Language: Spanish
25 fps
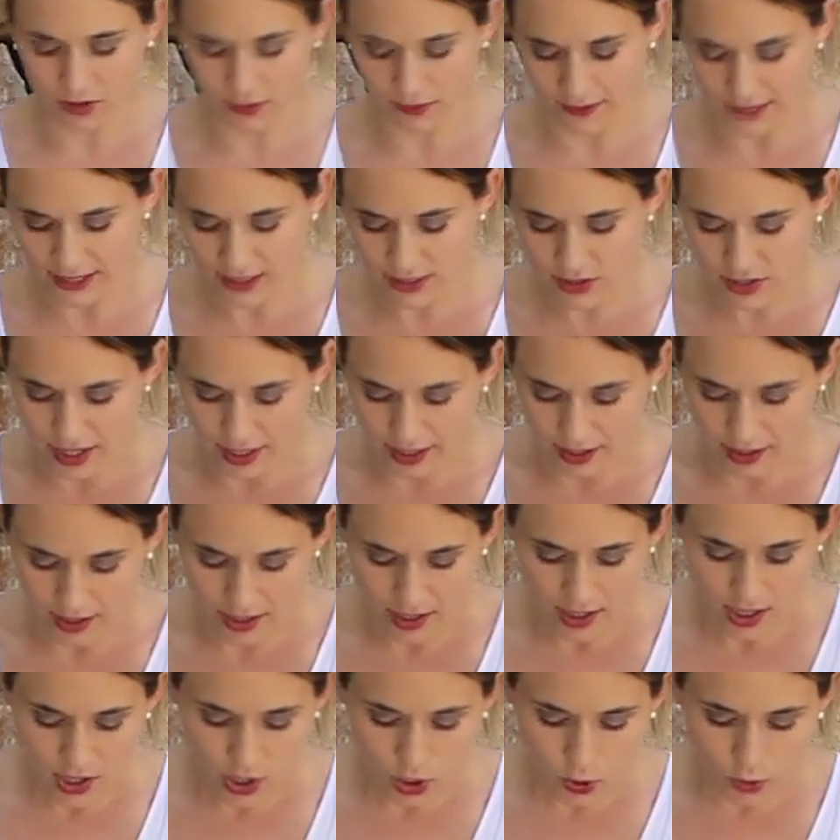¿vale? O sea que
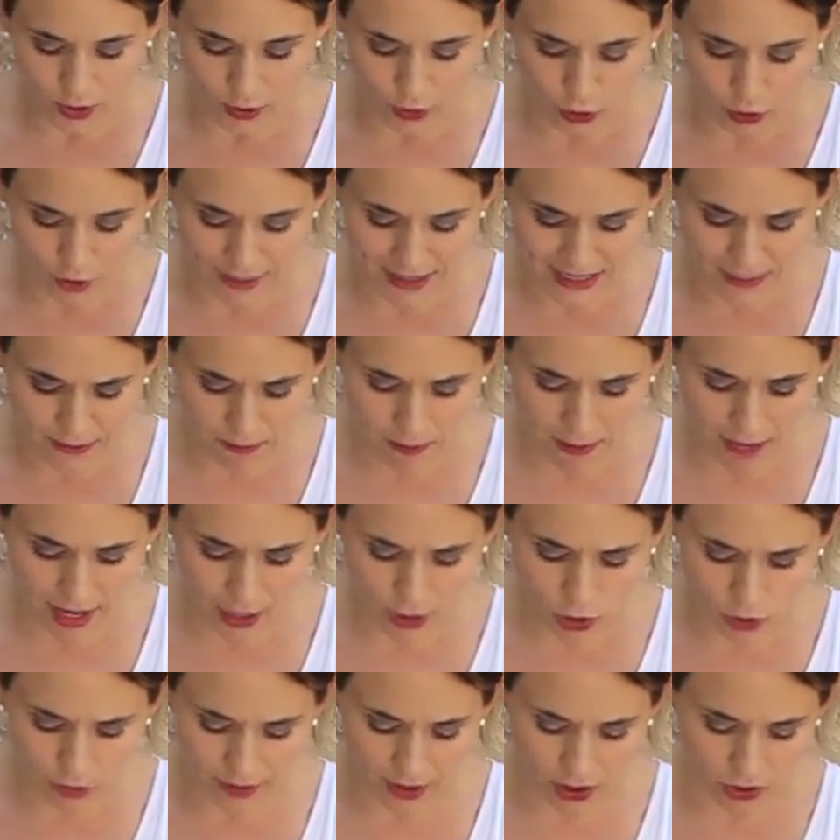cuanto más
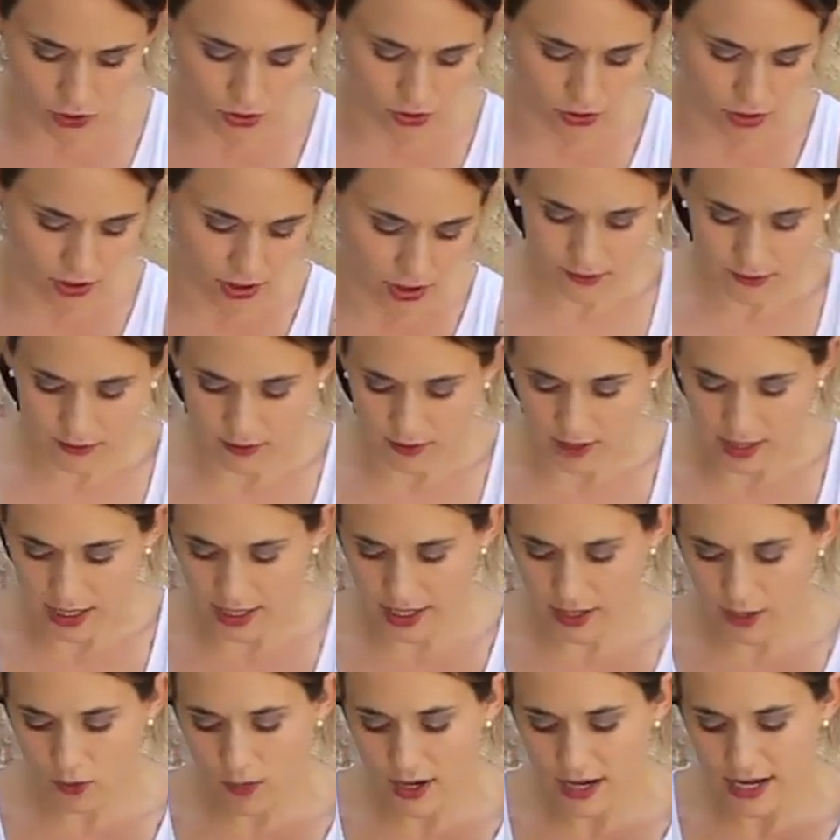plano, mejor. Con la
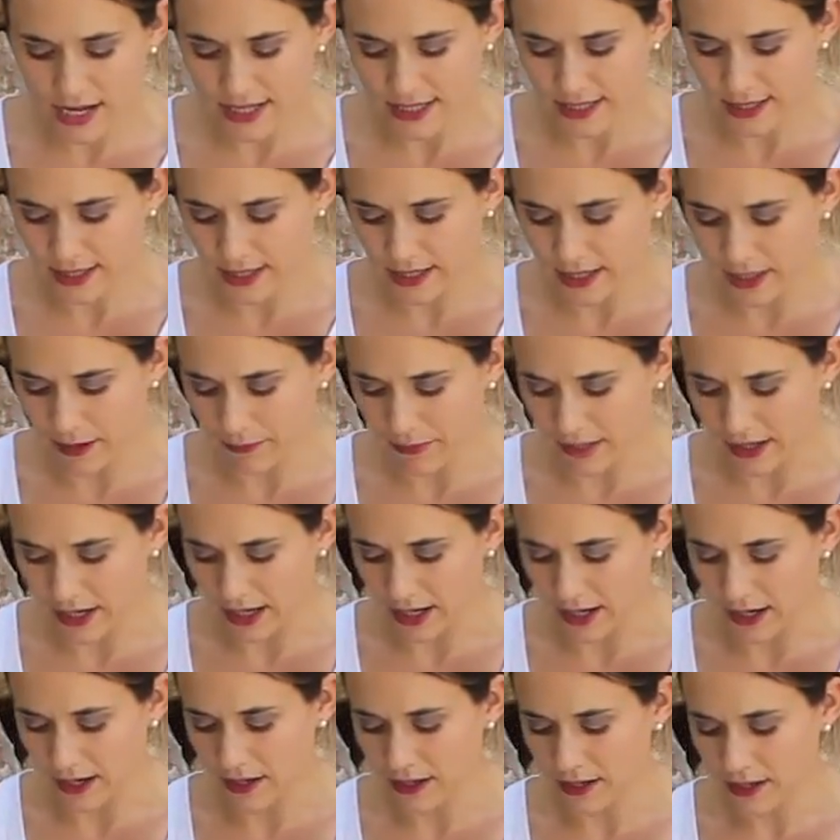lengua es genial
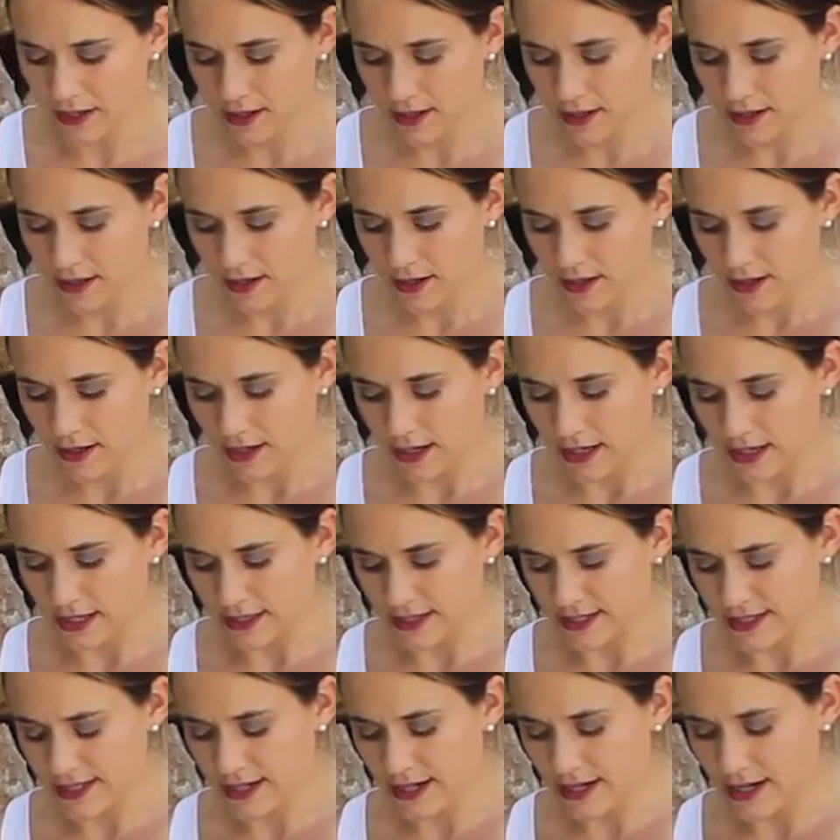para
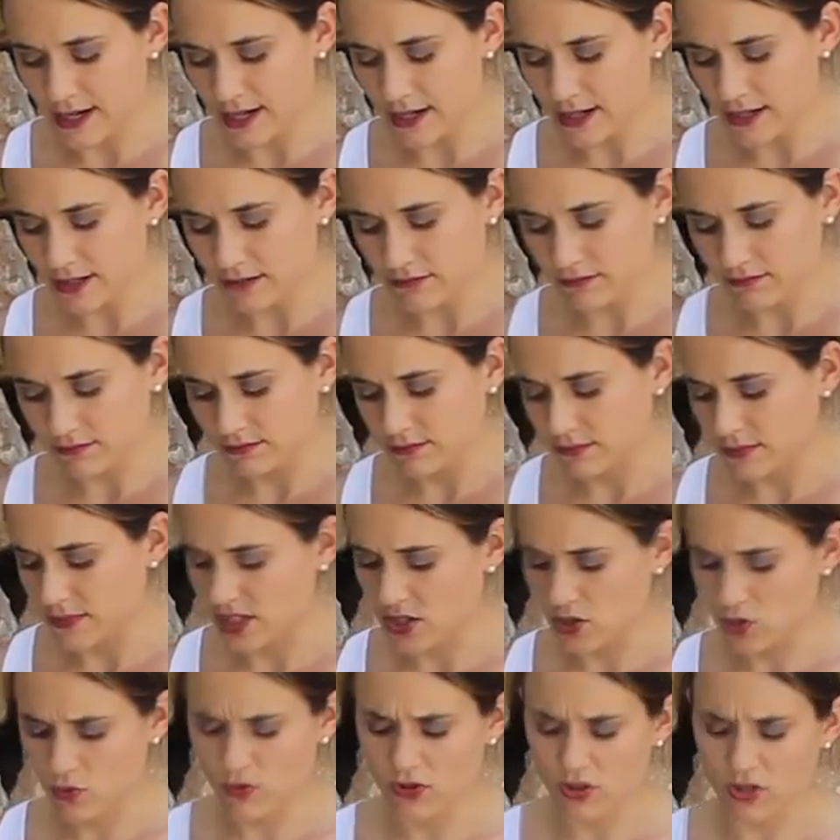alisar,
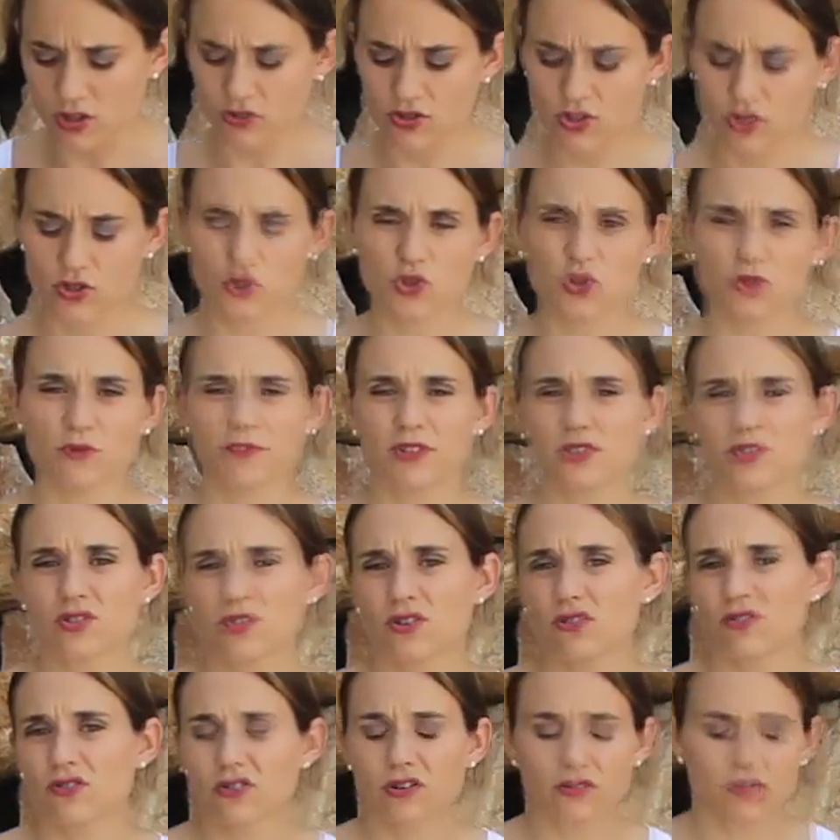es uno de los instrumentos
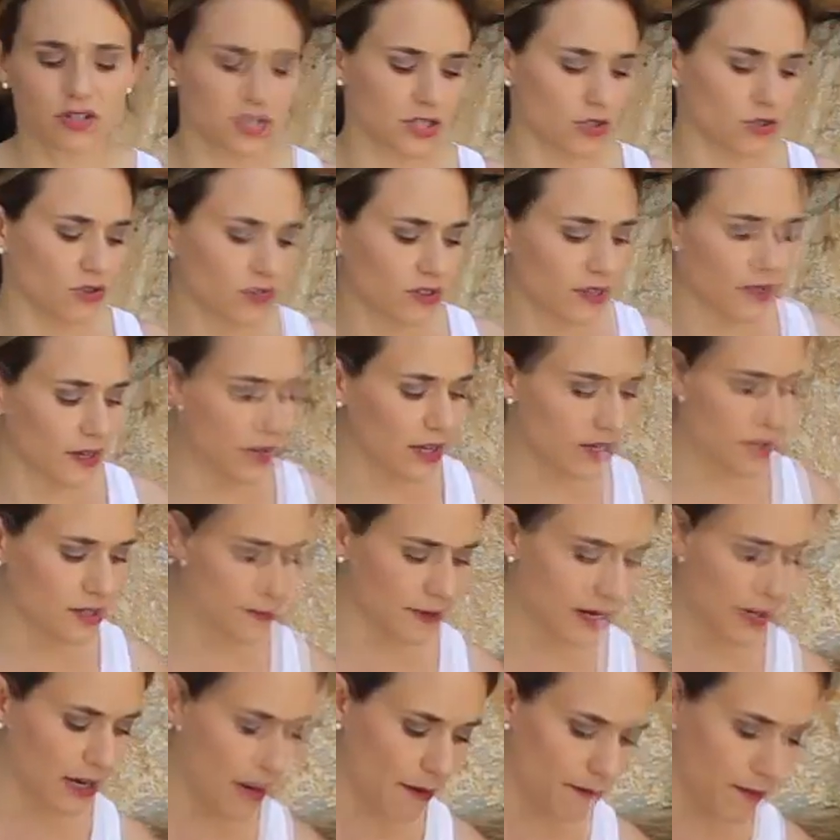que yo creo que si no tenéis
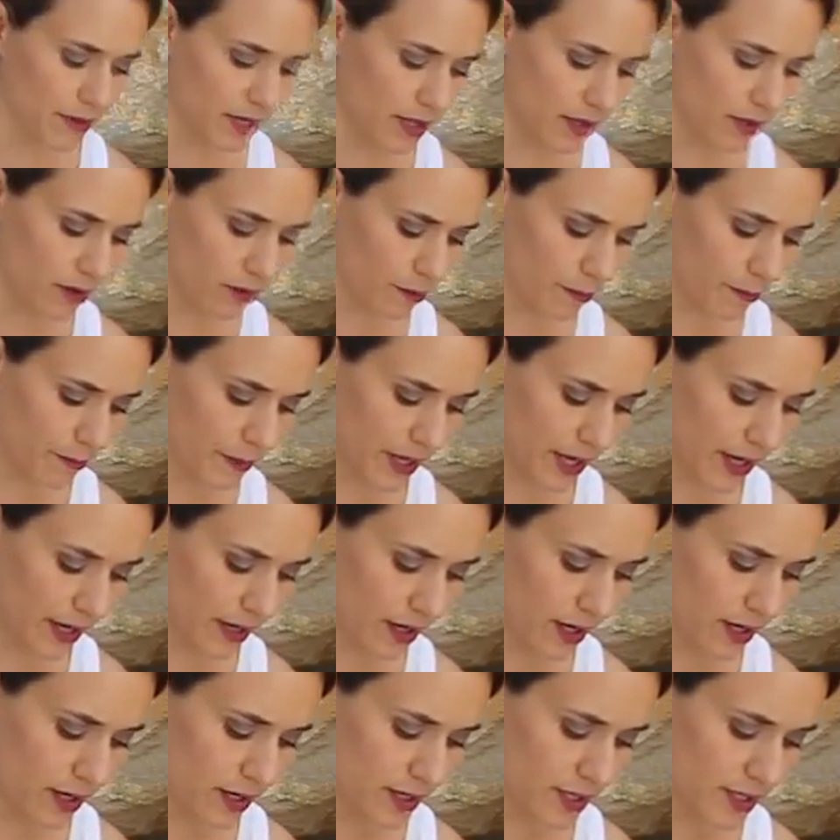vale la pena de comprar.
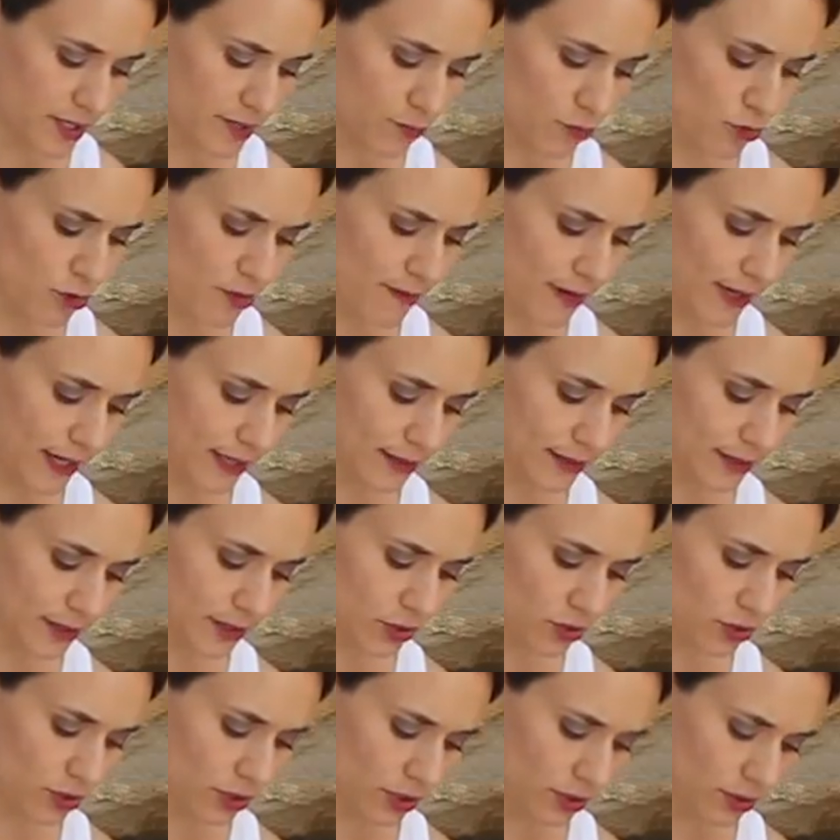Es muy
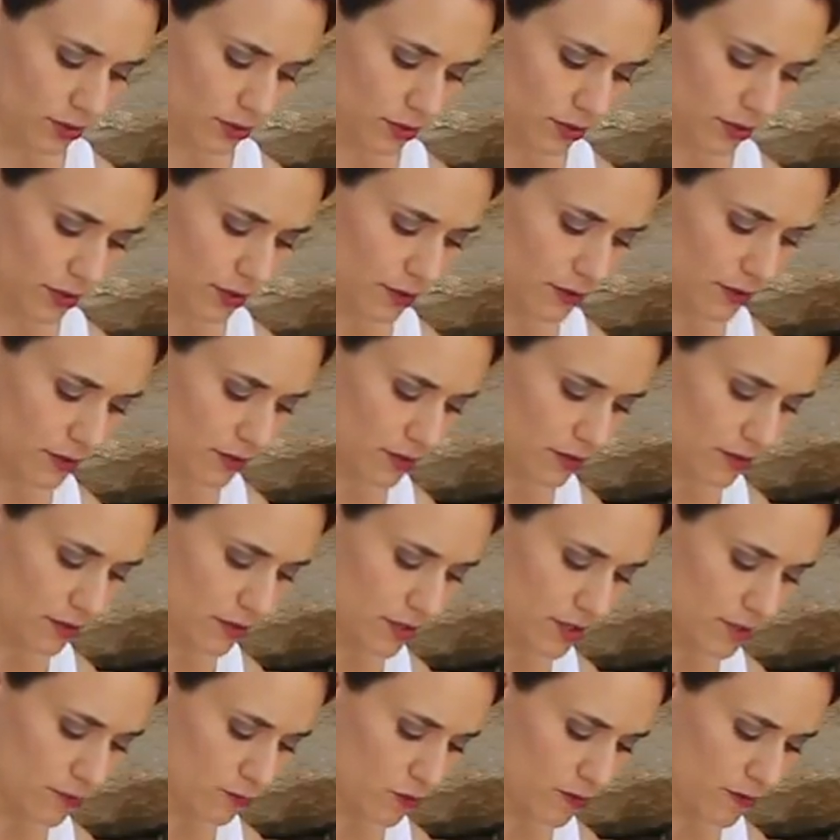baratito
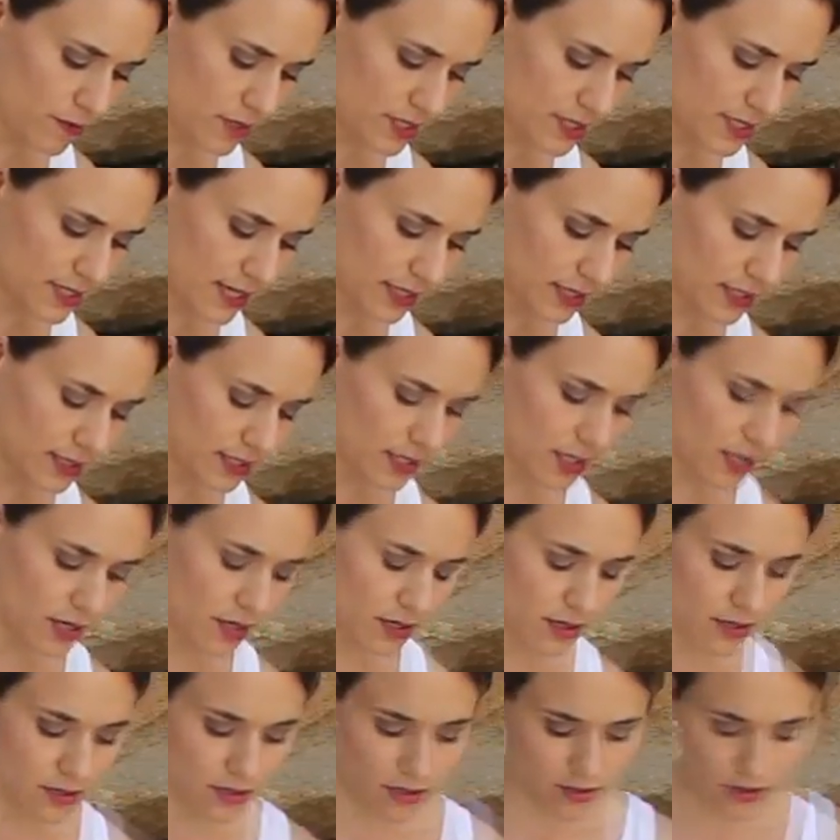y es muy versátil,
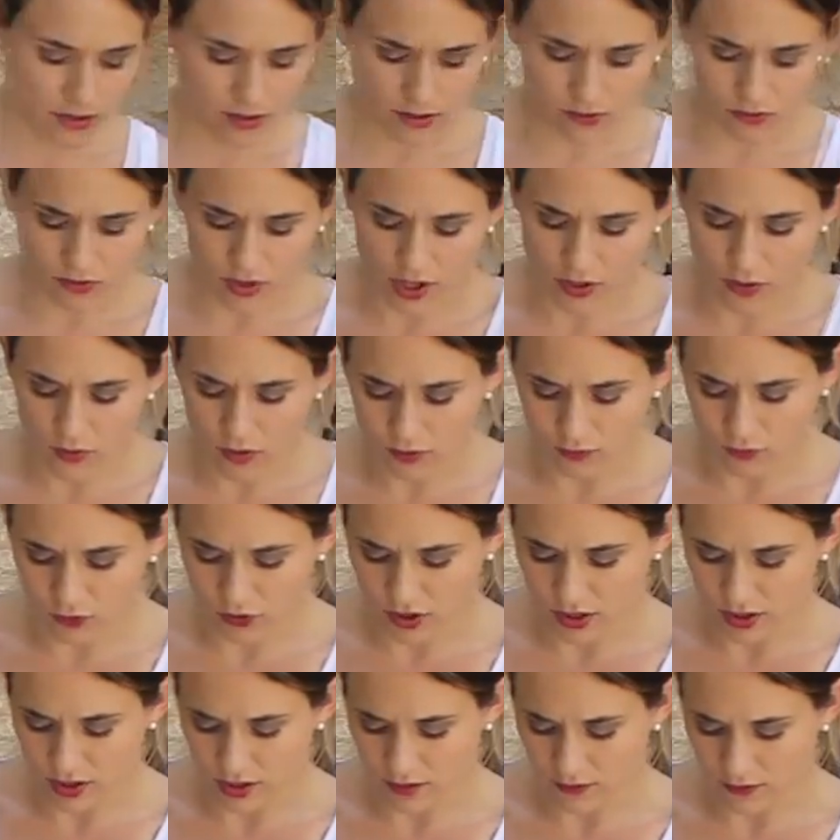nos ayuda
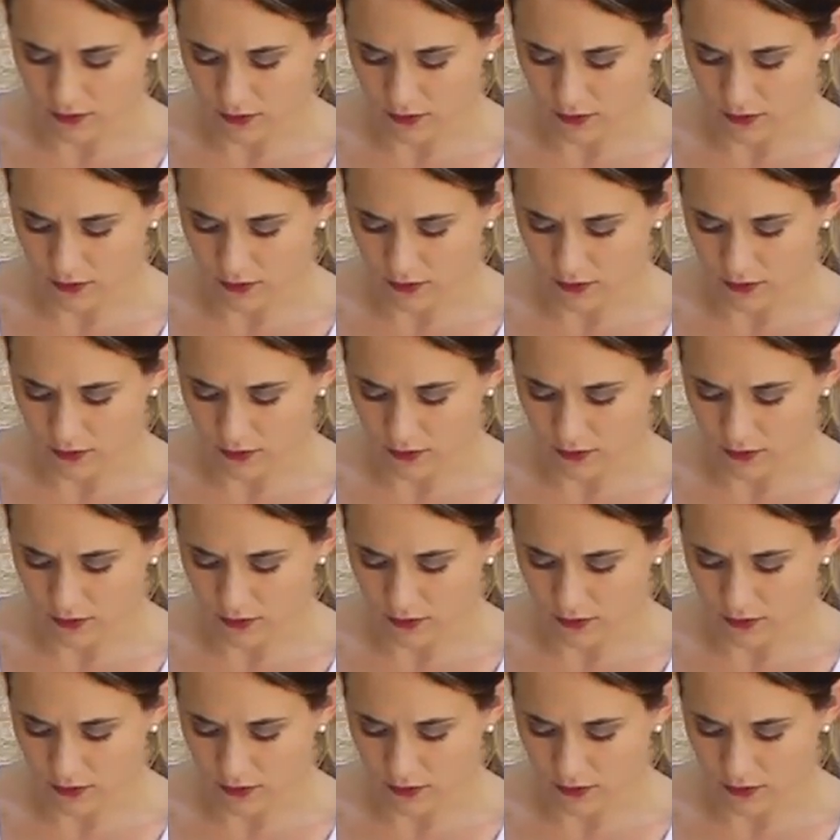muchísimo.